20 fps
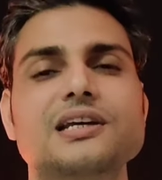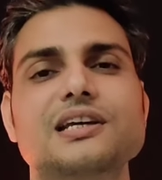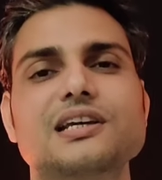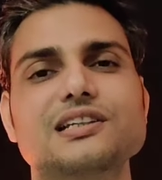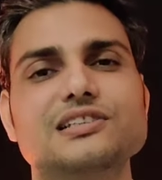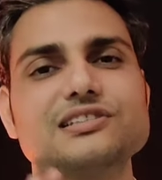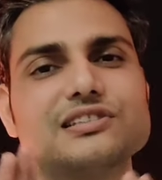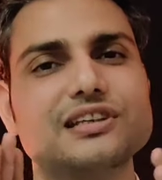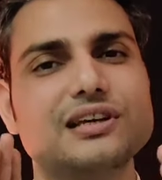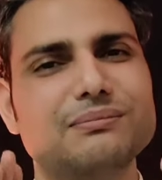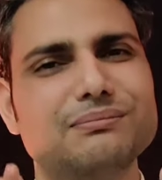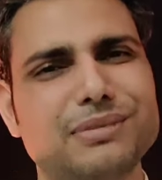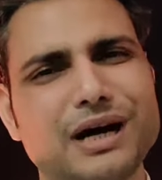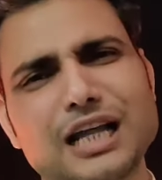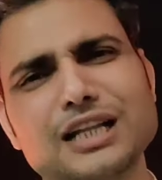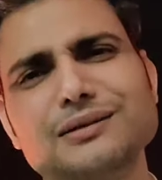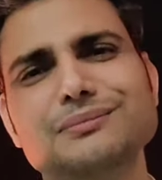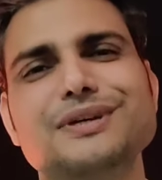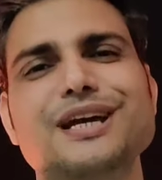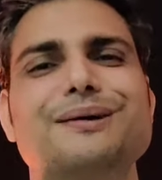इसके
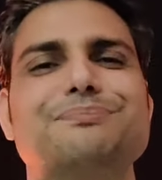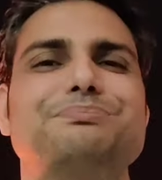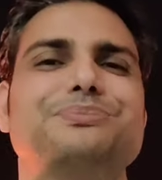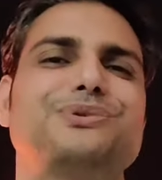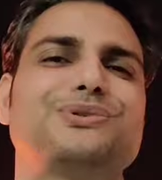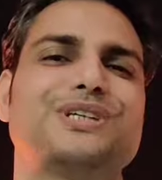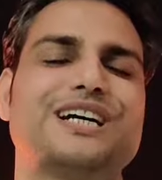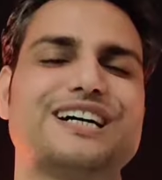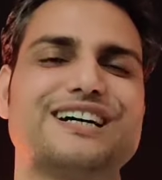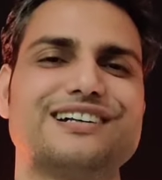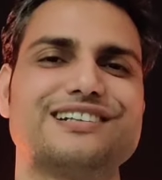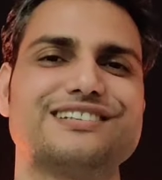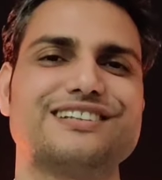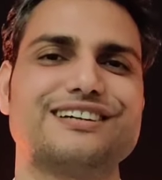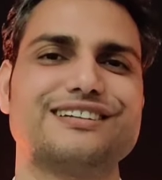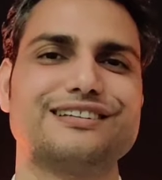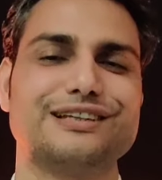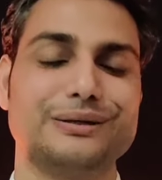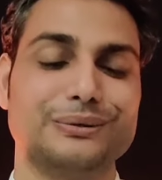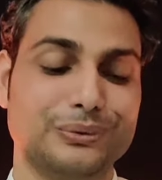बाद में आप पूजा कर
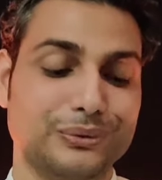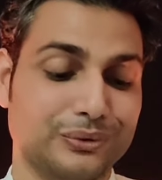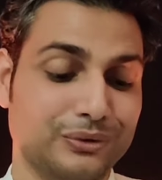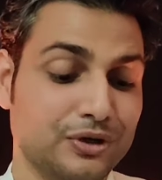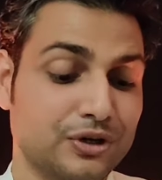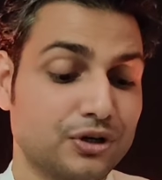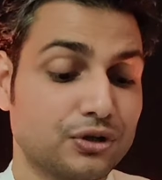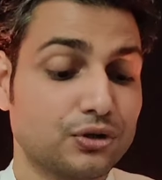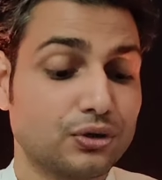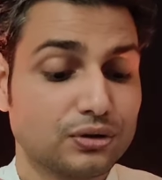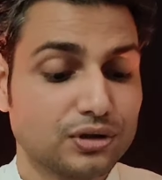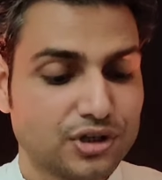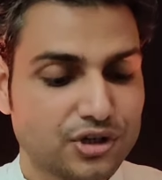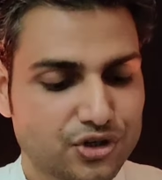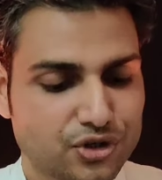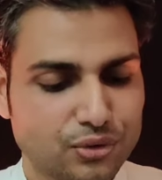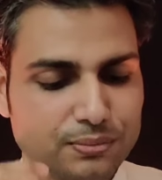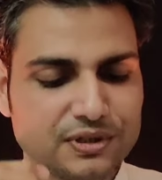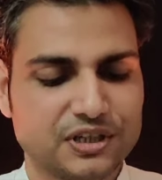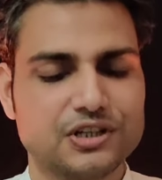सकते हो क्योंकि
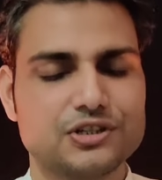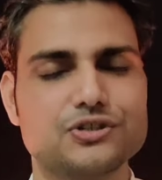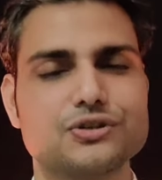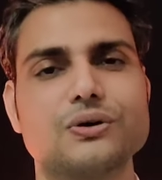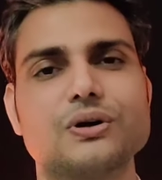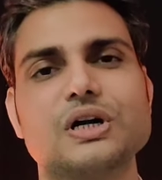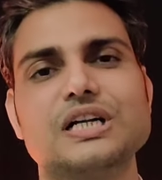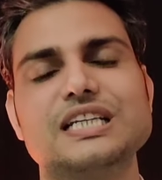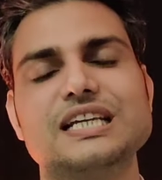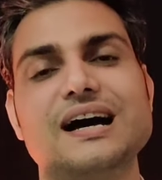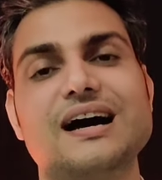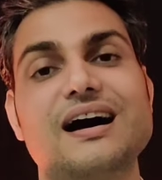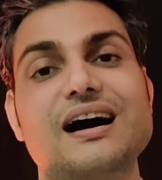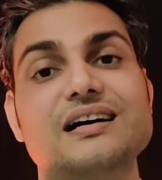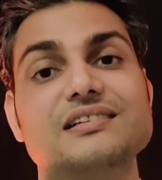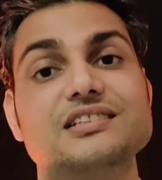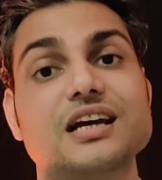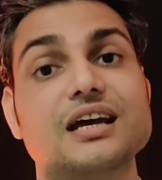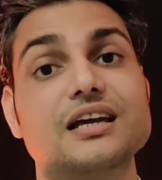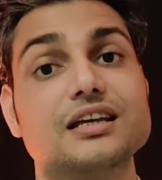शुभ की चौगड़िया आ
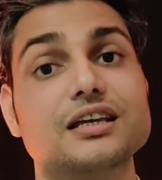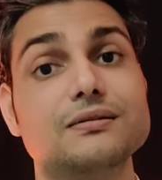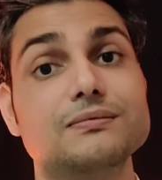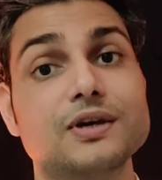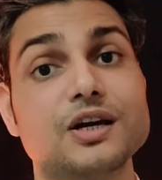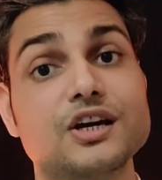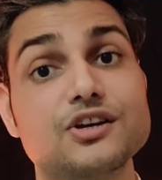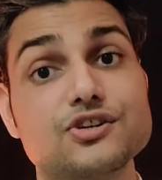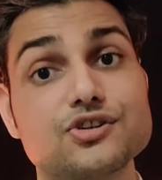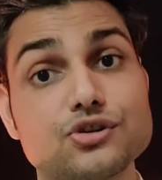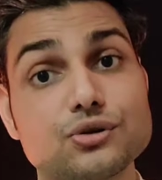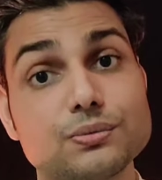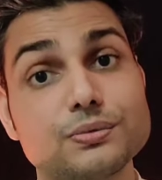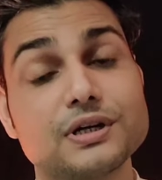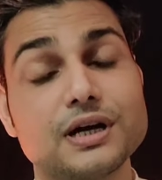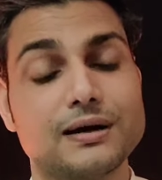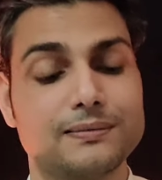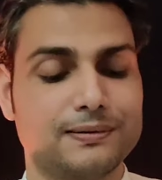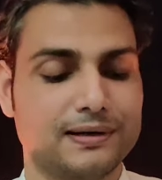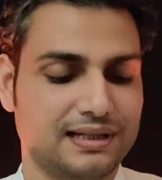जाएगी वह शुभ
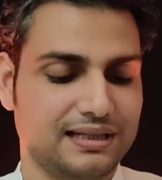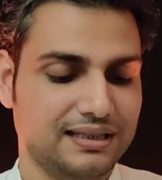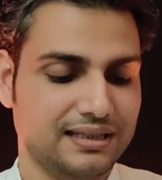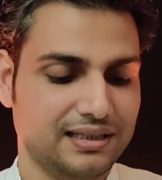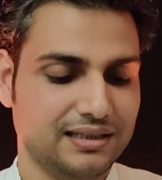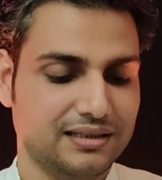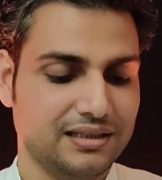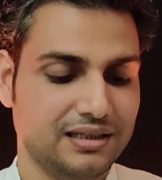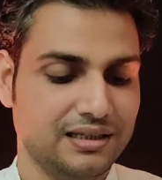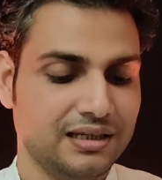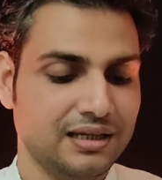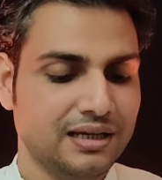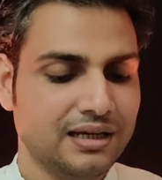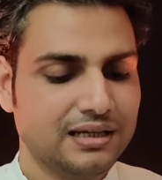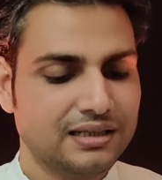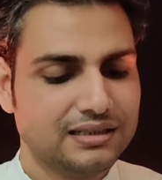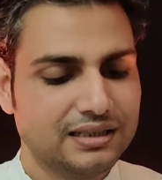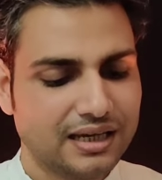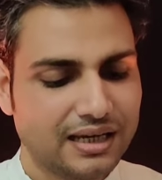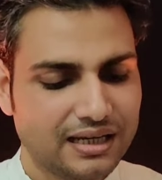का फल देगी
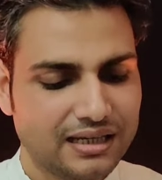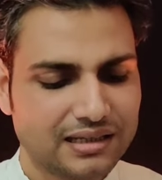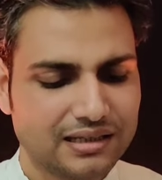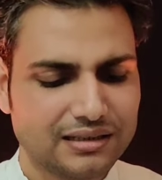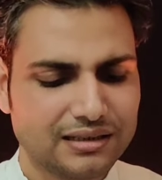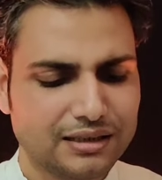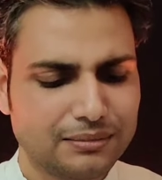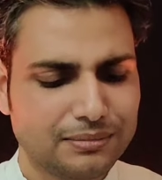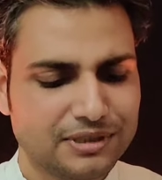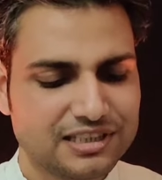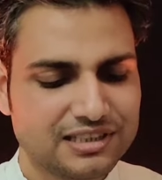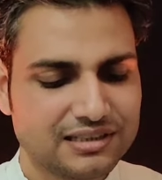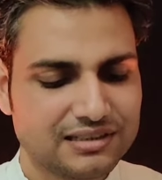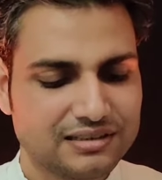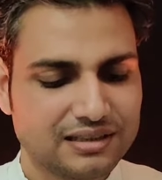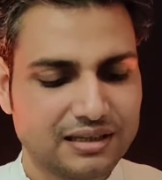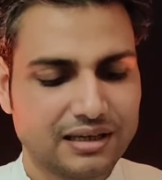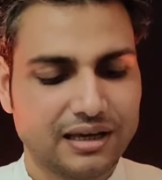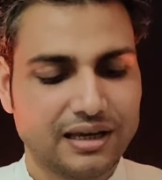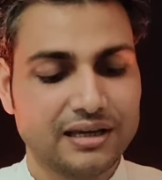यह कितने बजे
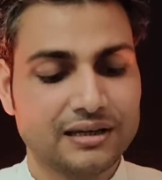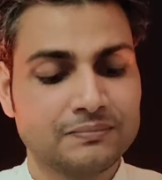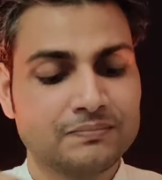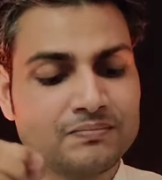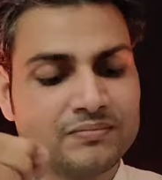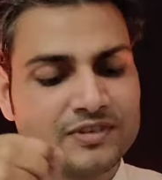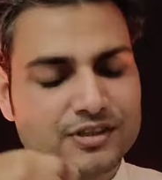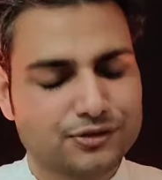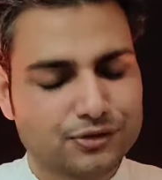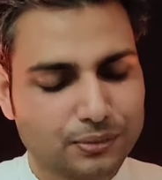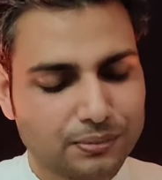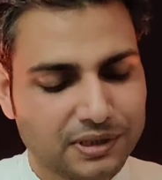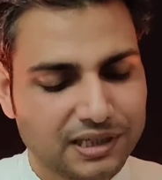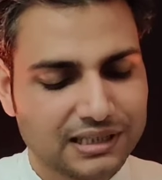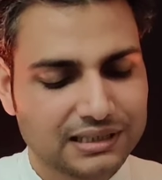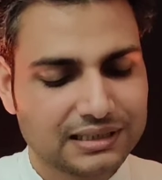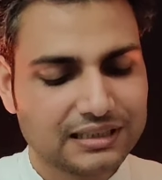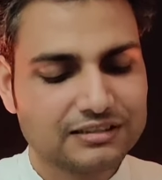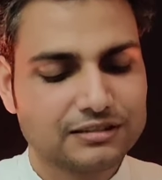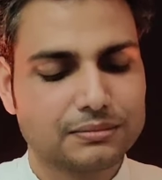से है सुबह
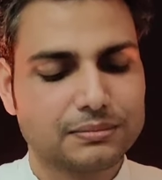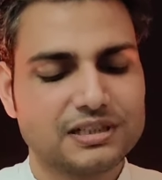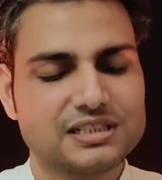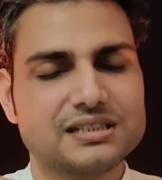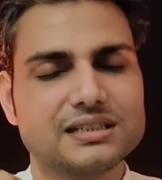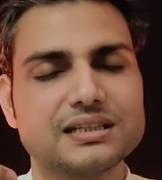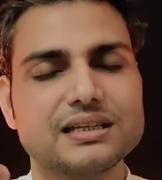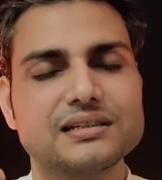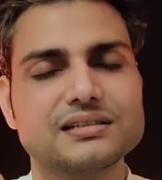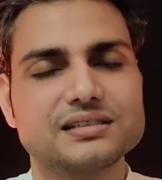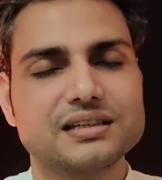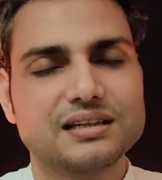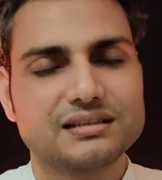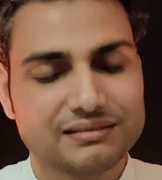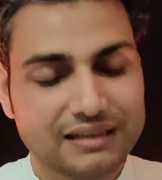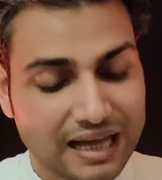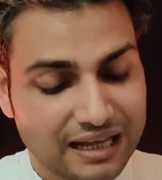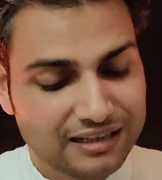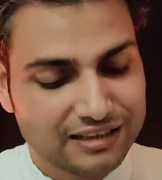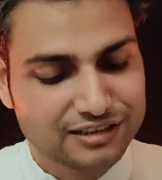दस बज के
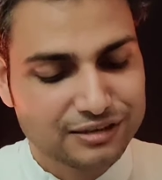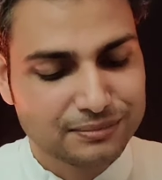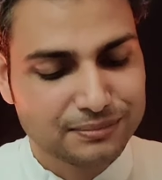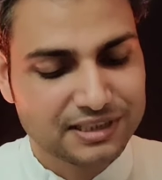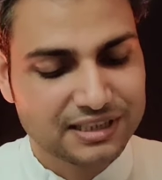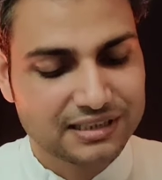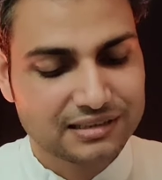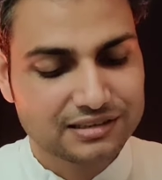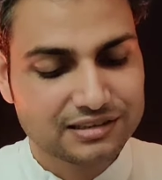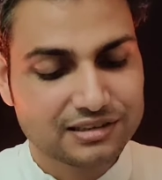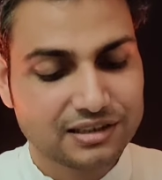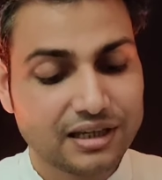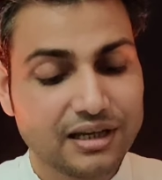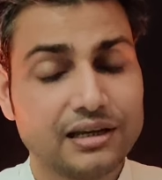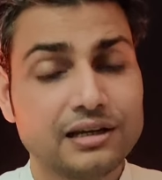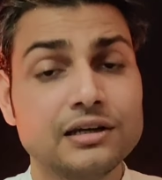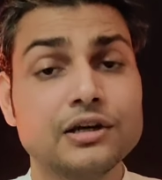सैतालीस मिनट से